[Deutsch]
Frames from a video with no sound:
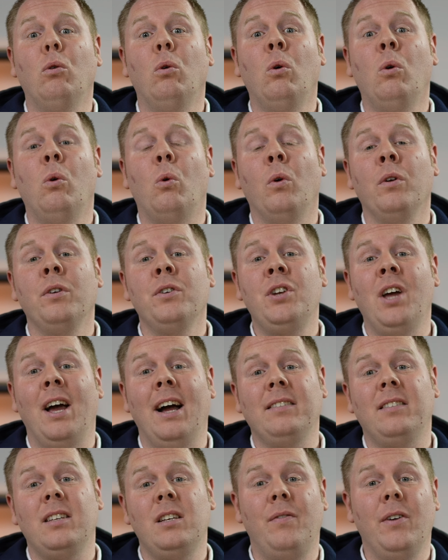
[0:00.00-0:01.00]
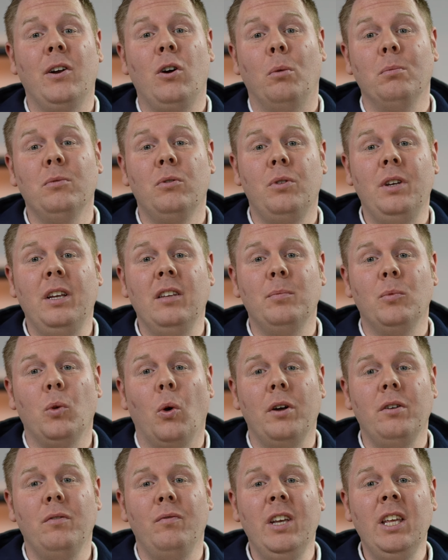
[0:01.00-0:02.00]
Hallo und herzlich willkommen zu diesem
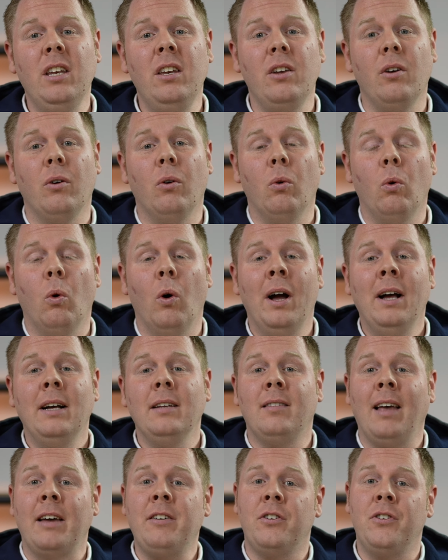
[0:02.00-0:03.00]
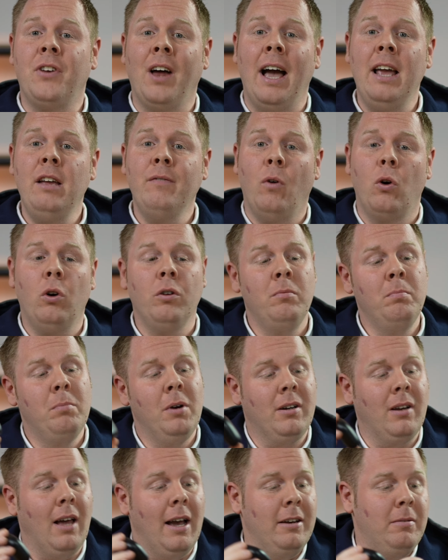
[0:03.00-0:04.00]
neuen Video. Seit drei Wochen
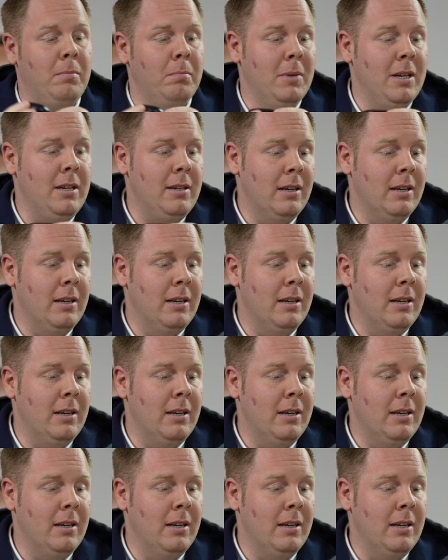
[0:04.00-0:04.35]
begleiten